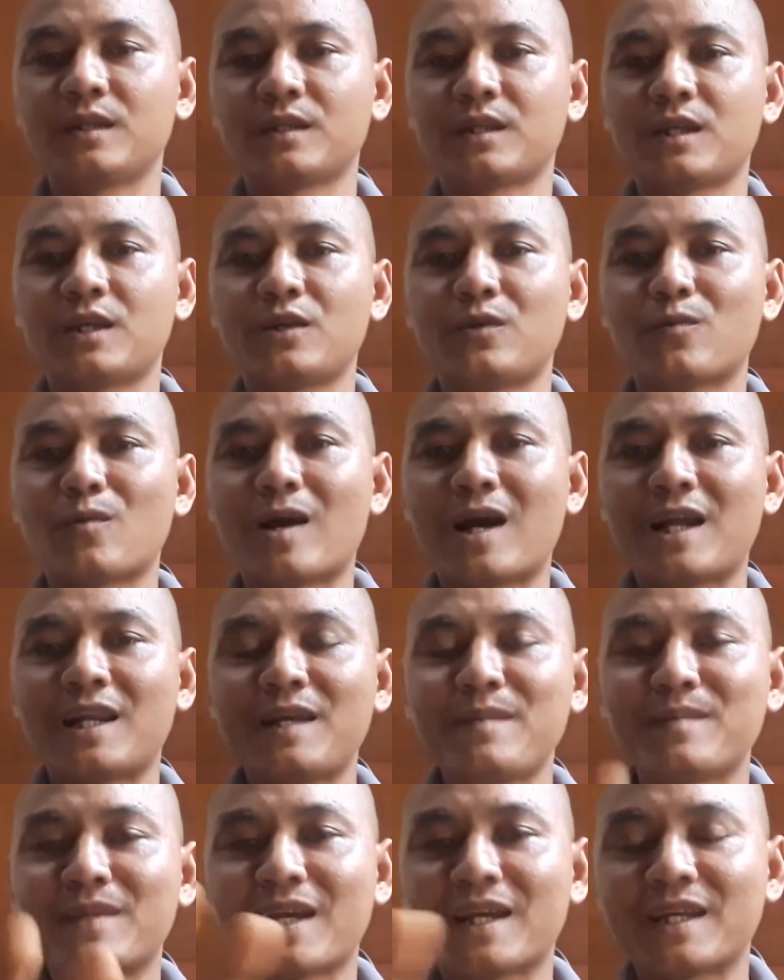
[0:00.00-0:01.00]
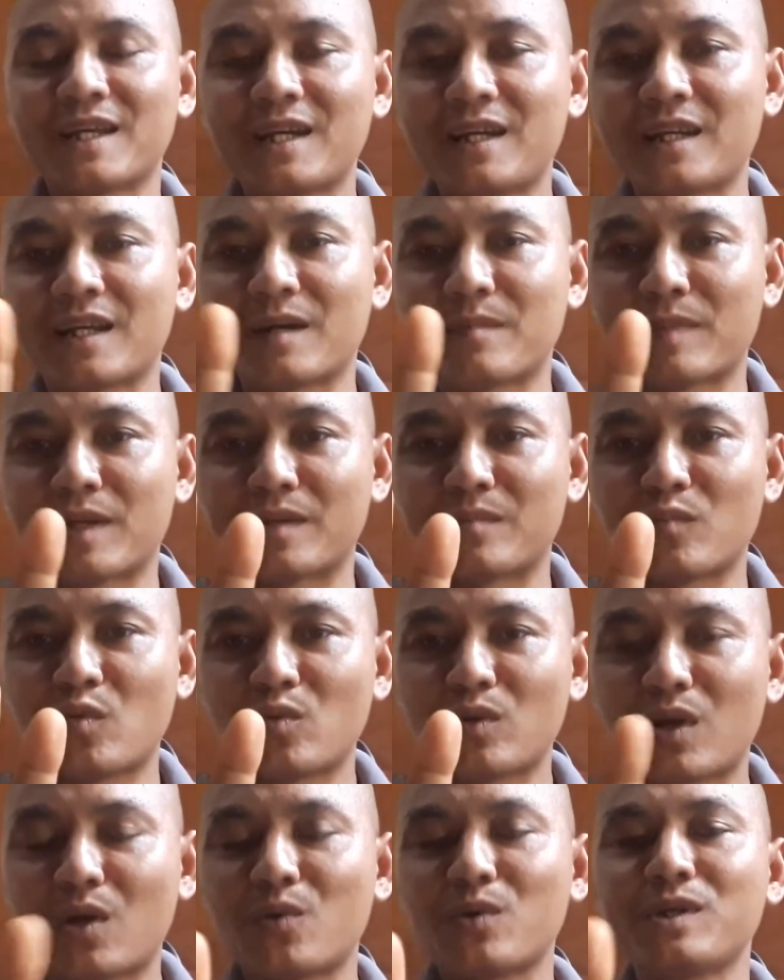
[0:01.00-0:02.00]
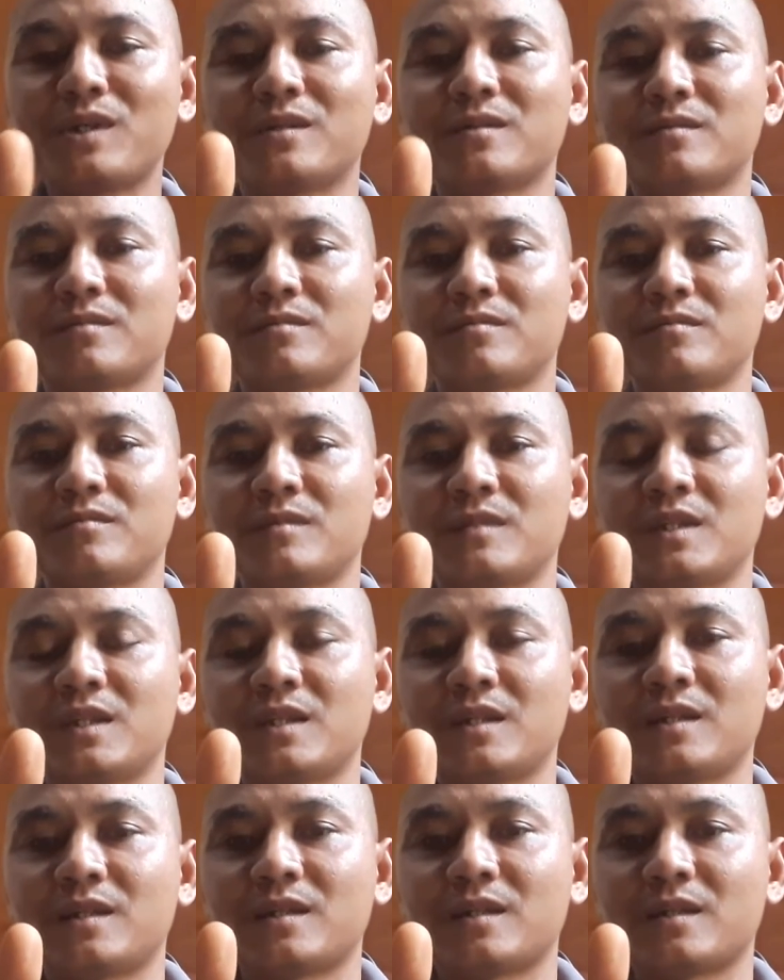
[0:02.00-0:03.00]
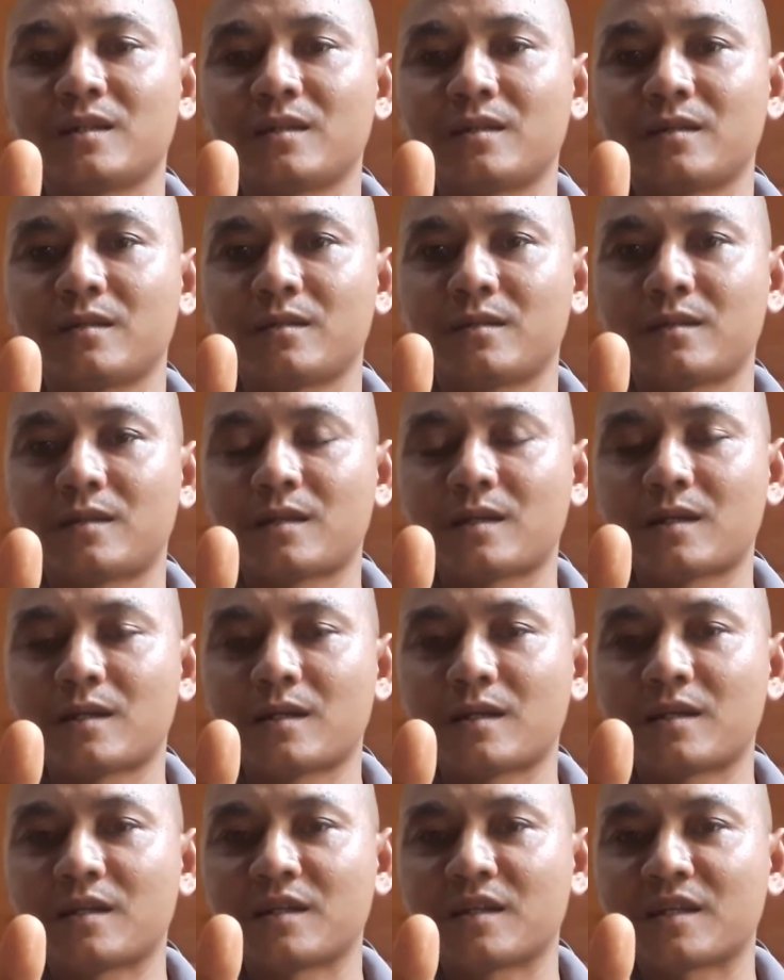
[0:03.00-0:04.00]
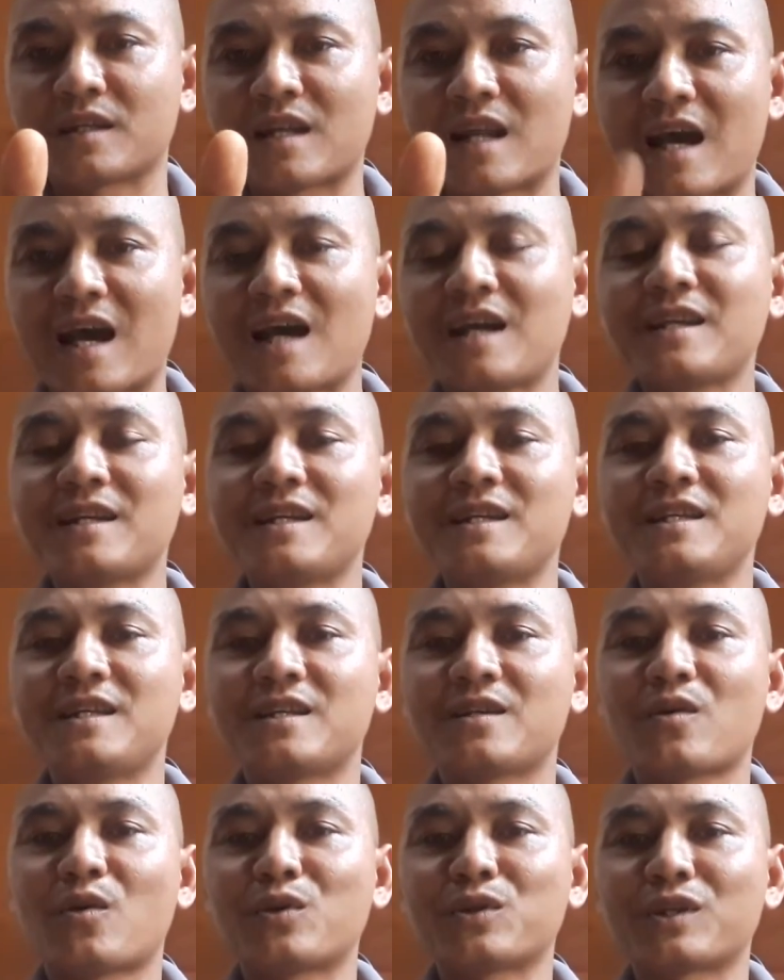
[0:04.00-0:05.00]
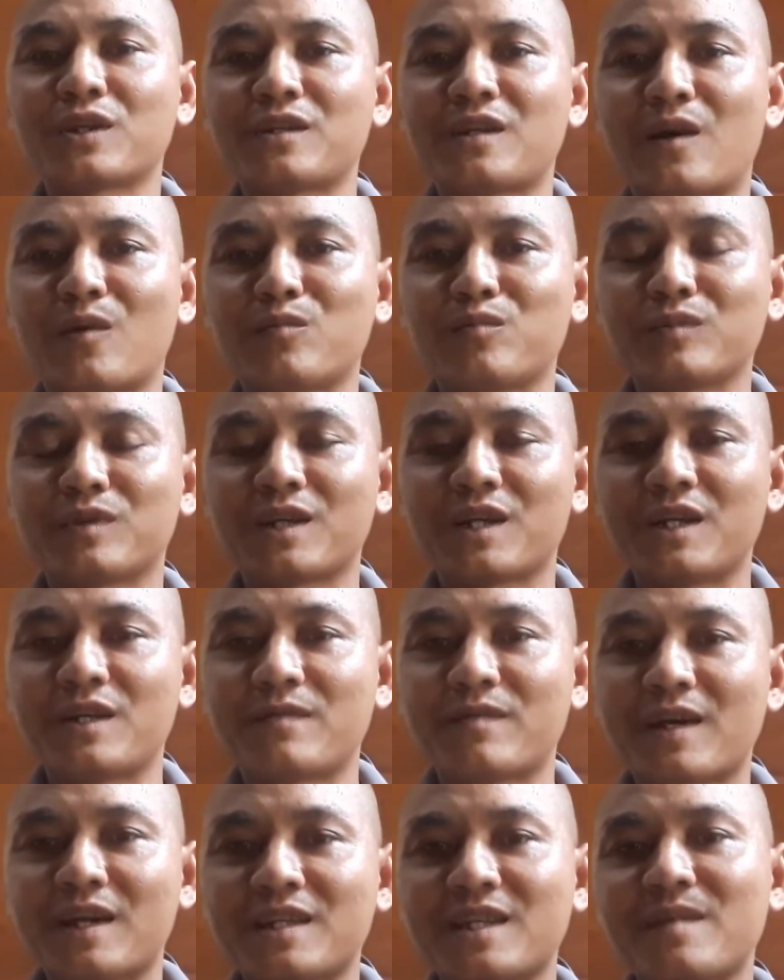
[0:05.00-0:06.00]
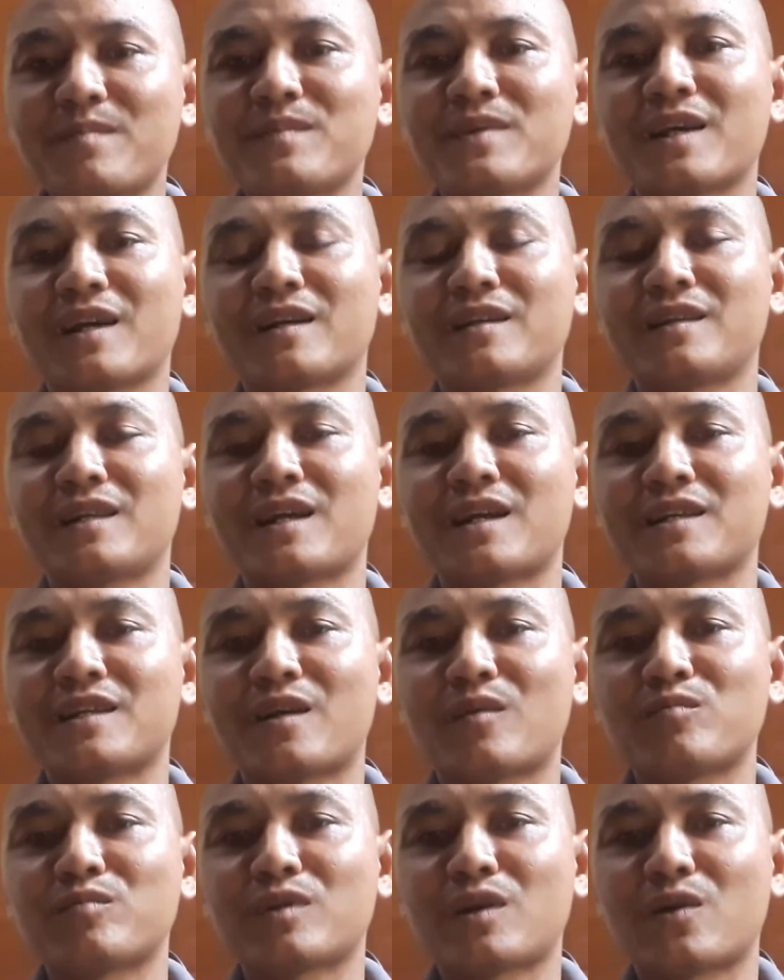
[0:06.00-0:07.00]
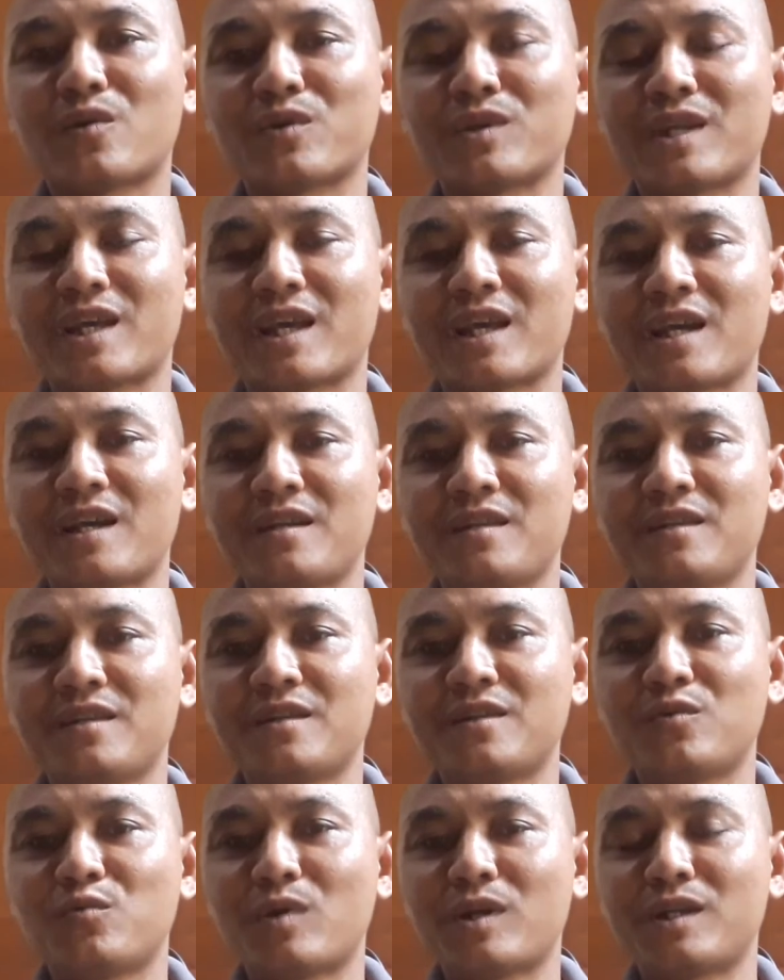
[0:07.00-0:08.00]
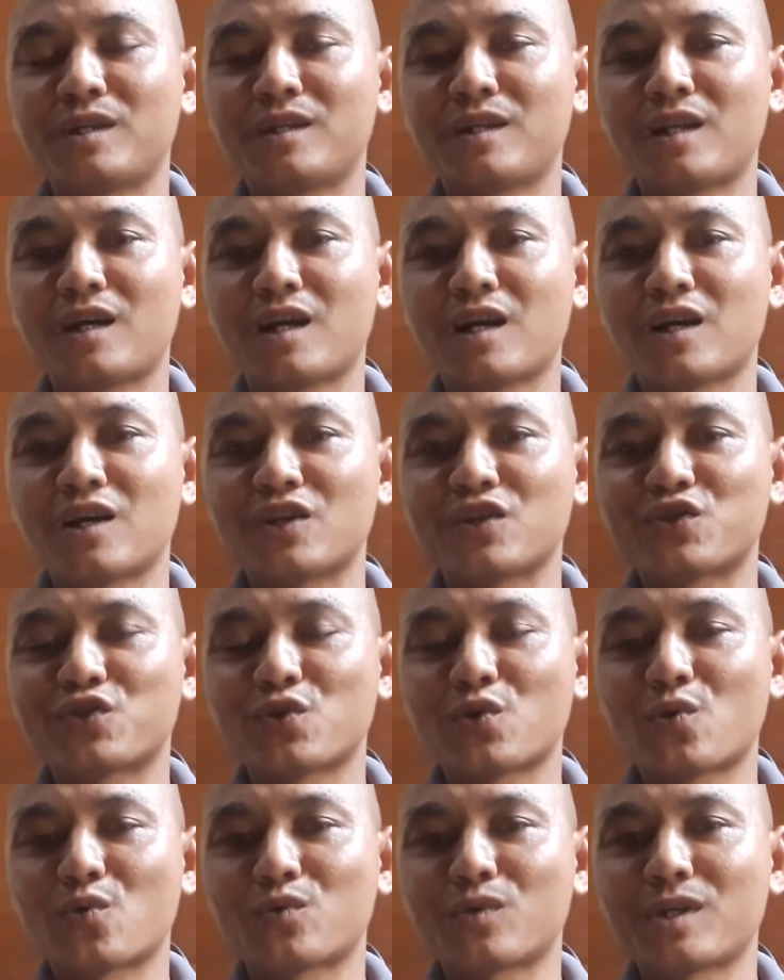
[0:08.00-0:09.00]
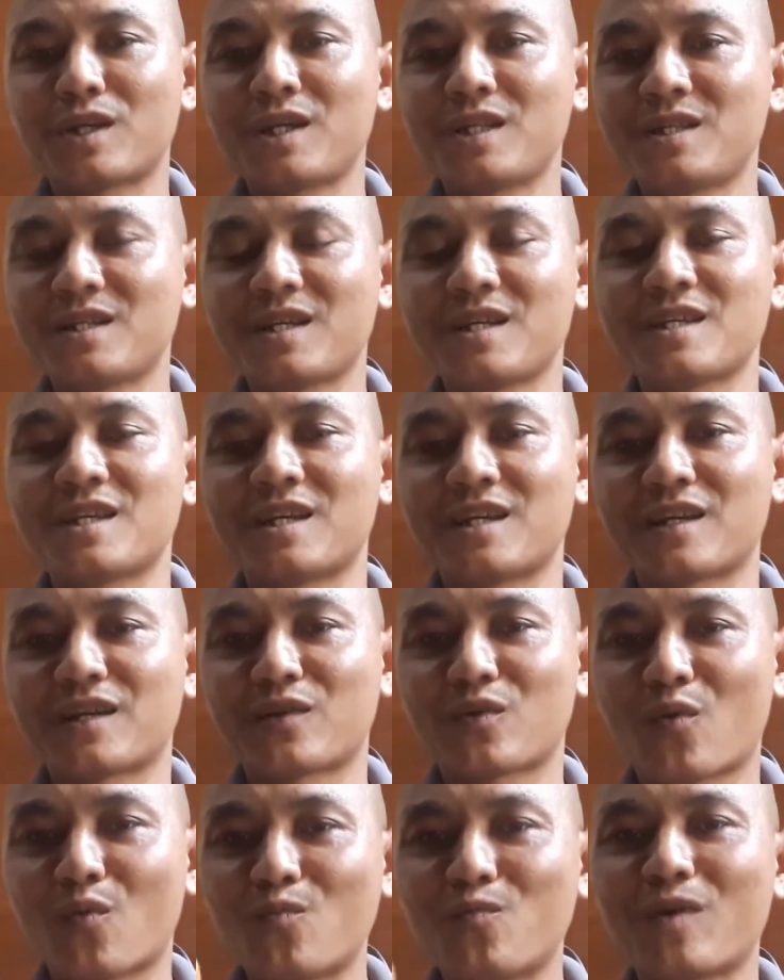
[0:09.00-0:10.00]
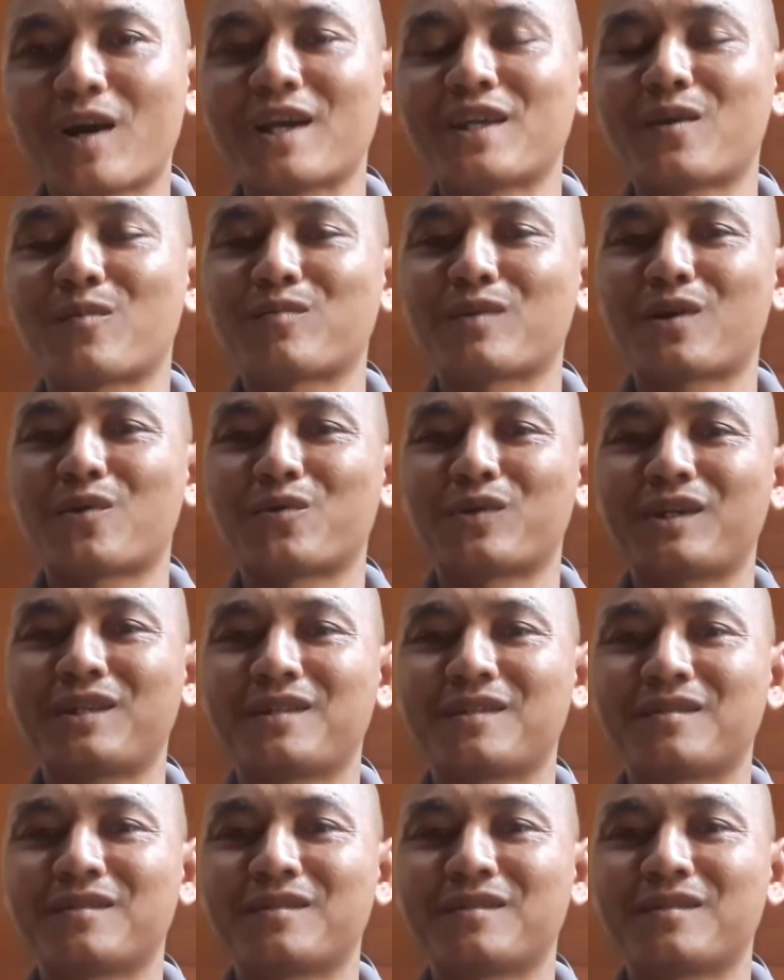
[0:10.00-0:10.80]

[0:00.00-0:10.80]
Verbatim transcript: thì qua clip này là mình muốn nói à, đã đi con tự động thì phải chấp nhận là giọng nồi nhẹ như winner sonic cái gì cũng phải giọng nồi